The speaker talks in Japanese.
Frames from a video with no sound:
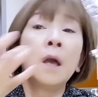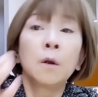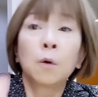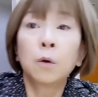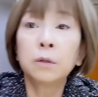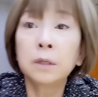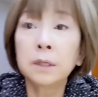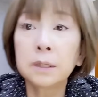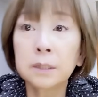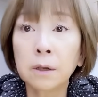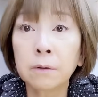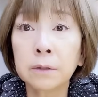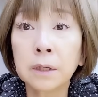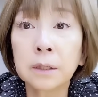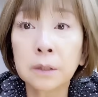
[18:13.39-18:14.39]
こんなに
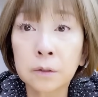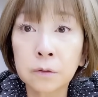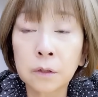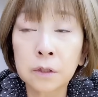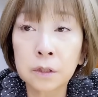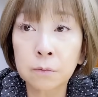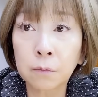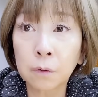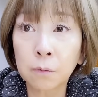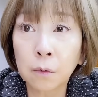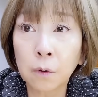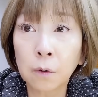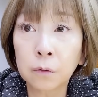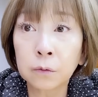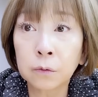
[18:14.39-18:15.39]
触んないですよ、いつも。
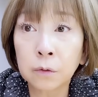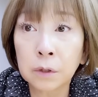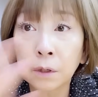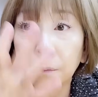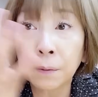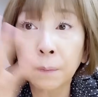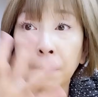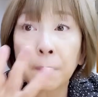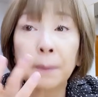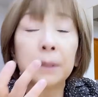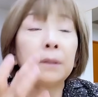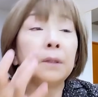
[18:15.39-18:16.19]
もう本当にパパパっ